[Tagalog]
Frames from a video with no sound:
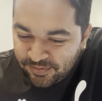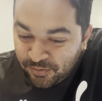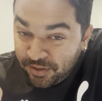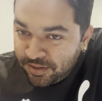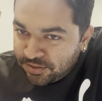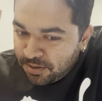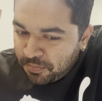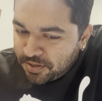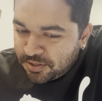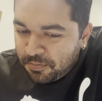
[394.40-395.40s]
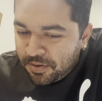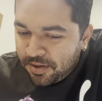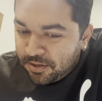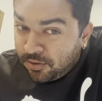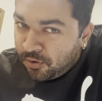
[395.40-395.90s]
Eh, isa pa, isa pa.
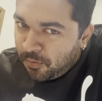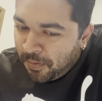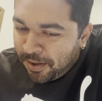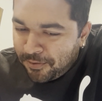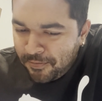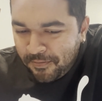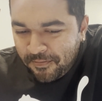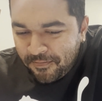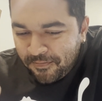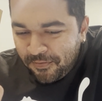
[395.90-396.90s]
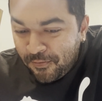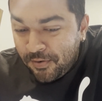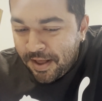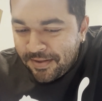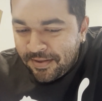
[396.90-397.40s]
Hindi ko maano.
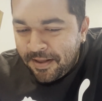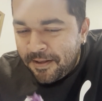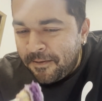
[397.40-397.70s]
Yung lasa.